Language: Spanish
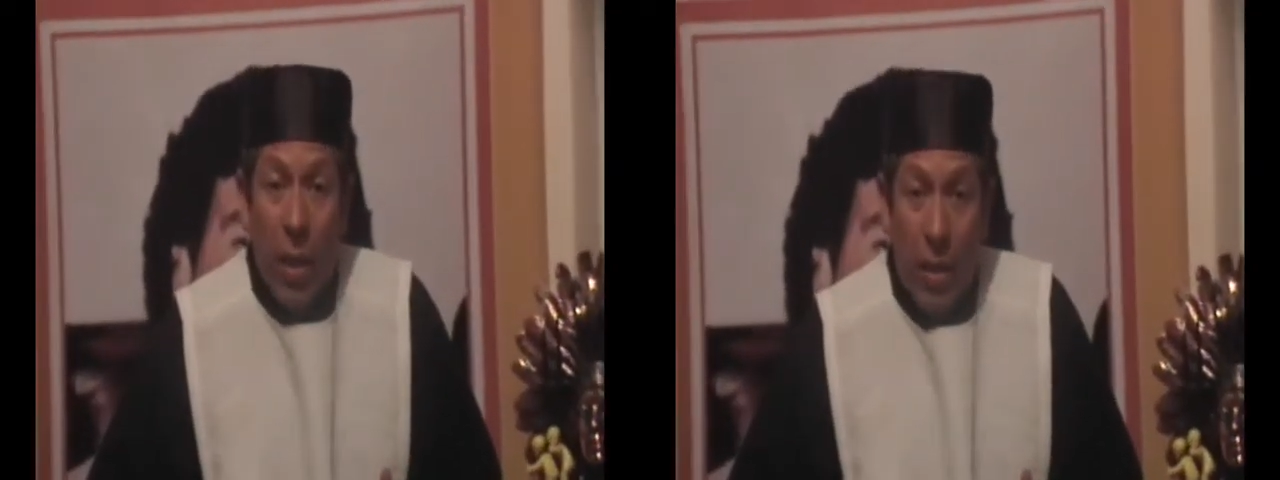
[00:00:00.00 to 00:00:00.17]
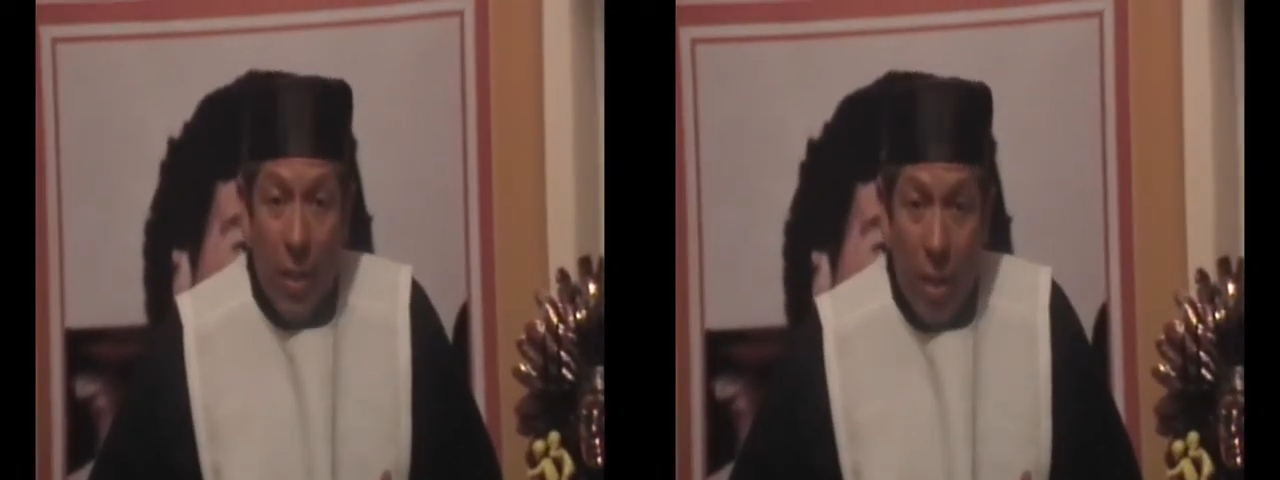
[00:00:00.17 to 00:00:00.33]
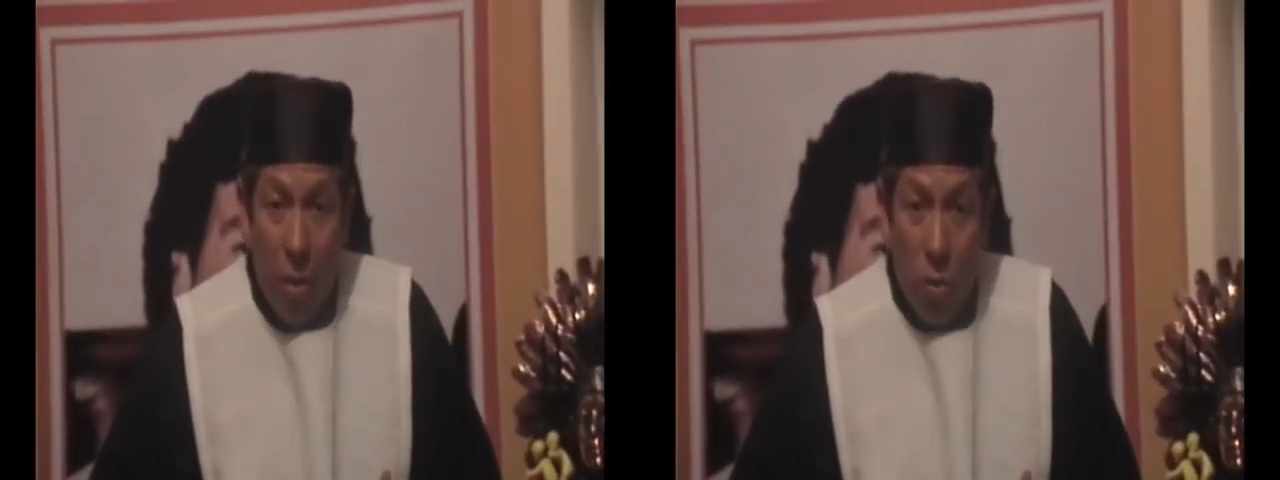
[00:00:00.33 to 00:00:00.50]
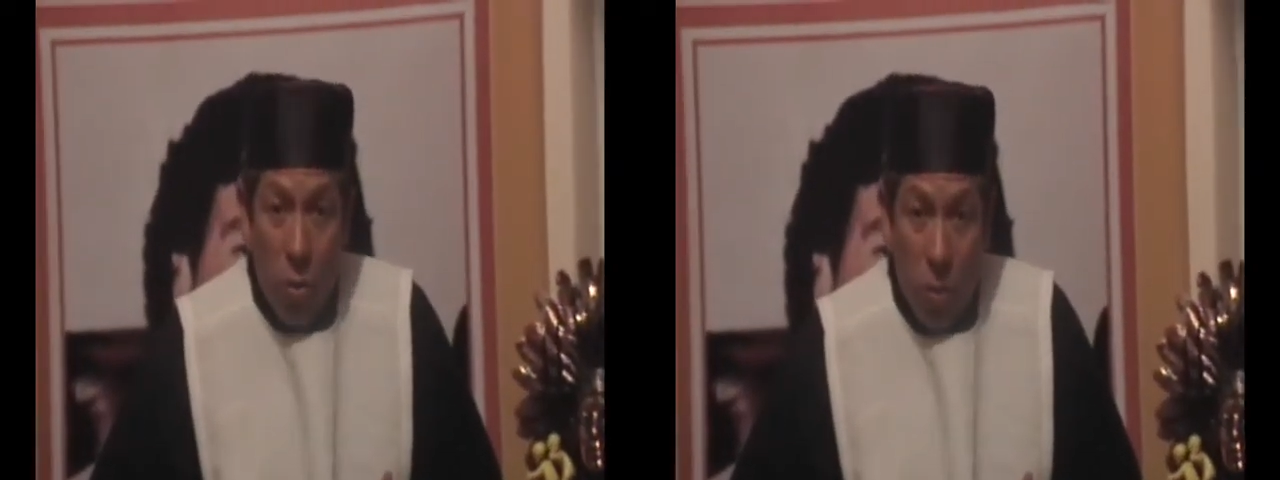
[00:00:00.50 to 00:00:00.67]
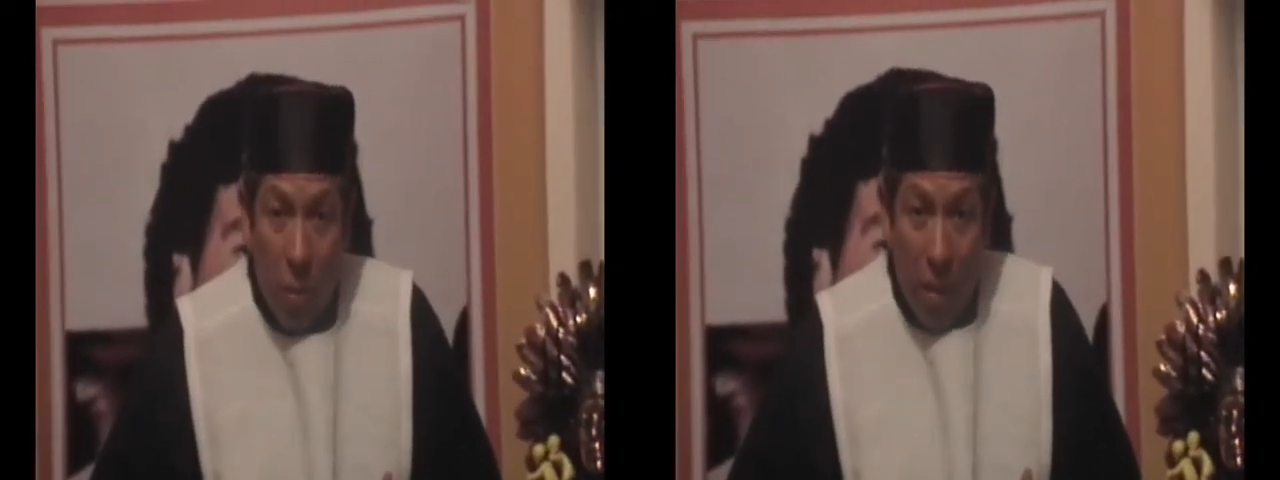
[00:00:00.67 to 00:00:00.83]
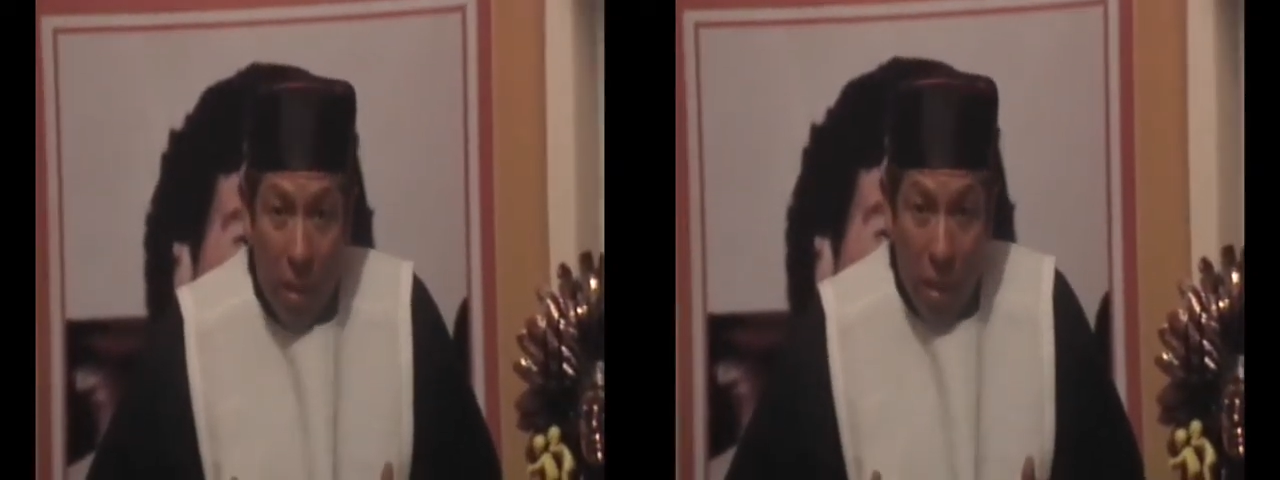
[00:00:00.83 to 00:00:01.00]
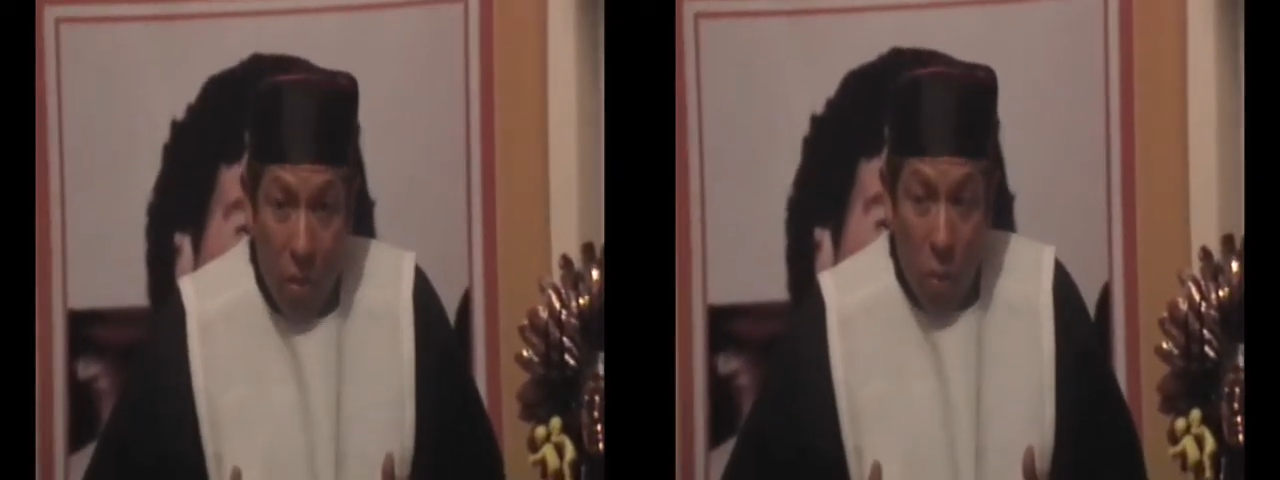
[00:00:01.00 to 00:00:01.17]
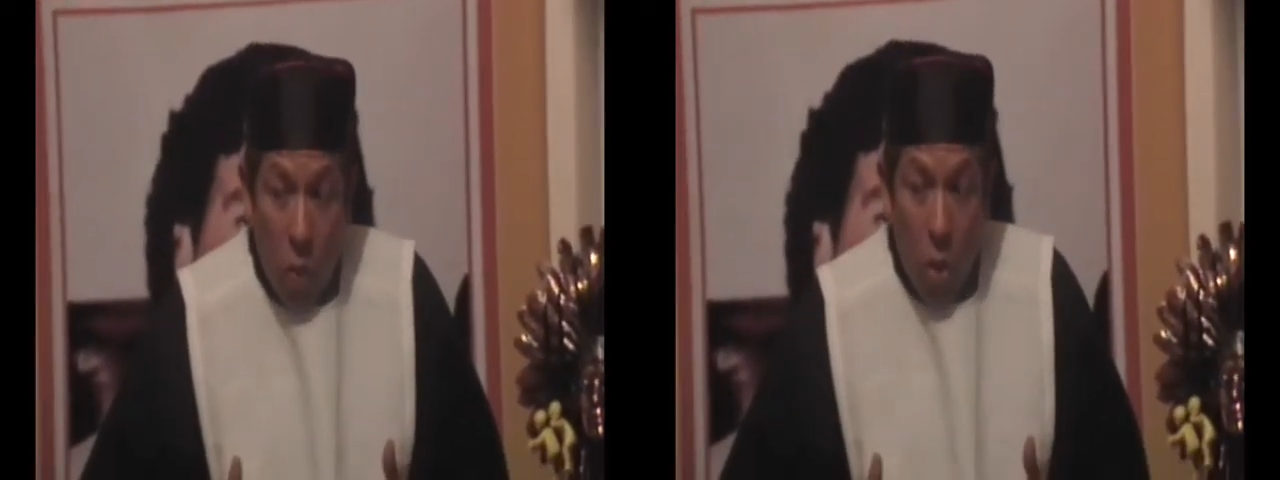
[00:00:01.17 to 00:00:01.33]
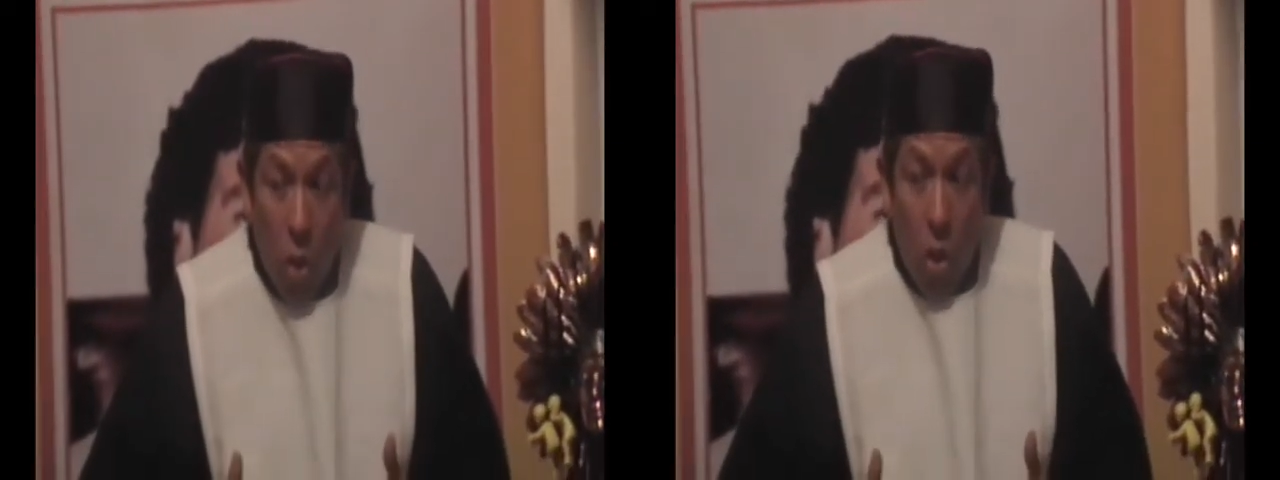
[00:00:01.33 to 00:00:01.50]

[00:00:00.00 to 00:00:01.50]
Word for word: rendido, sometido,